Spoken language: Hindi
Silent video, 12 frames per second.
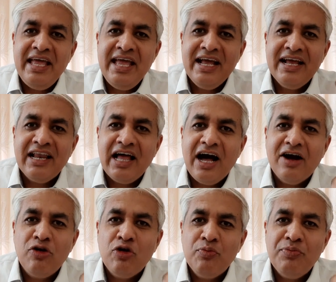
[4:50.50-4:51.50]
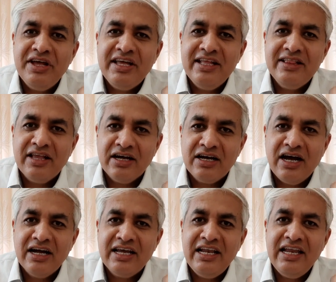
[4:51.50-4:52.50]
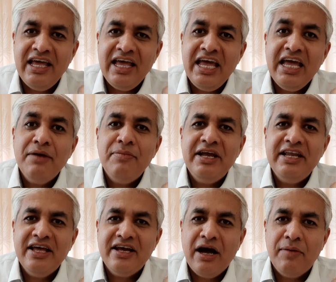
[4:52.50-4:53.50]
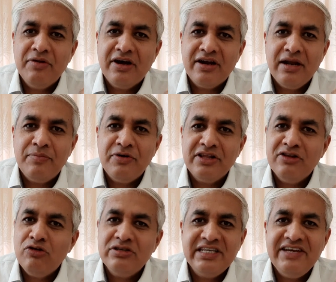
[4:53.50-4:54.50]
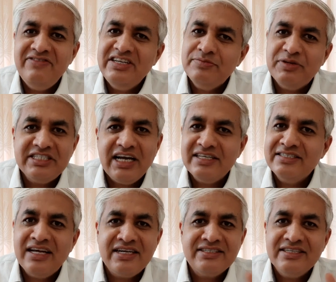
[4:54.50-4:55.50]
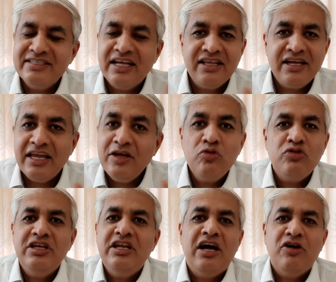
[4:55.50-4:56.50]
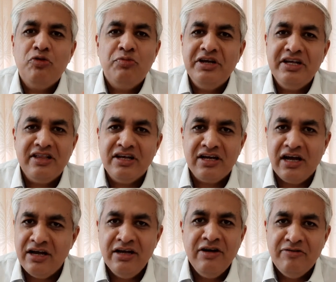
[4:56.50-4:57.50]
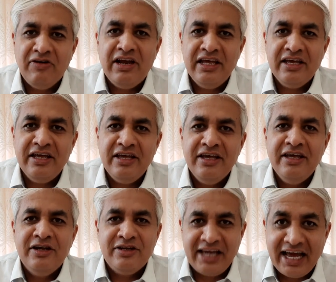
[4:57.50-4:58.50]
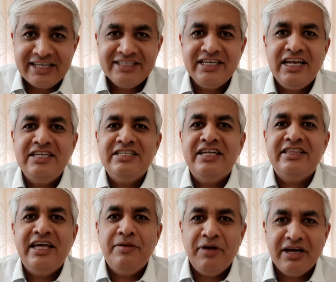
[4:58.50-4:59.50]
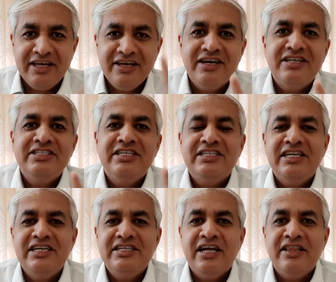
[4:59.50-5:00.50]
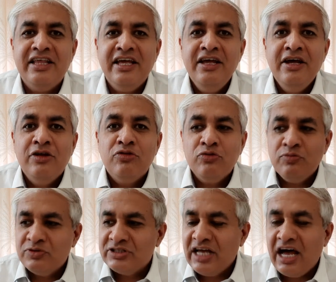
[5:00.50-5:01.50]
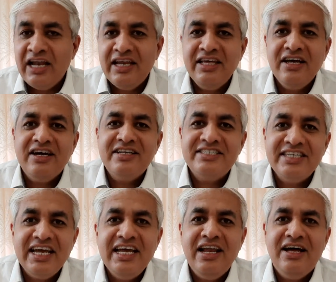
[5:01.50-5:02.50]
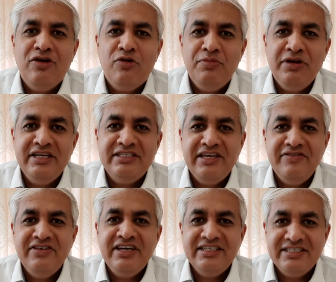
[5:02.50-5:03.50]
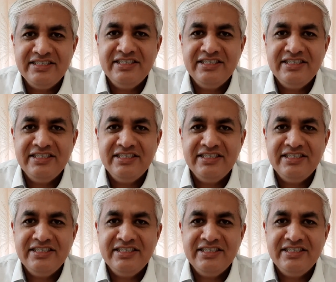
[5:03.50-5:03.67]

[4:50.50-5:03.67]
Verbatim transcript: एक लाख रुपए की तनख्वाह के लिए एक महीने काम करना पड़ता है और सेविंग्स पचास हज़ार से ज़्यादा नहीं होती लाख रुपए की तनख्वाह वाले की टैक्स चला जाता है बाकी खर्चे चले जाते हैं तो साल की अगर छः लाख रुपए की सेविंग है जिस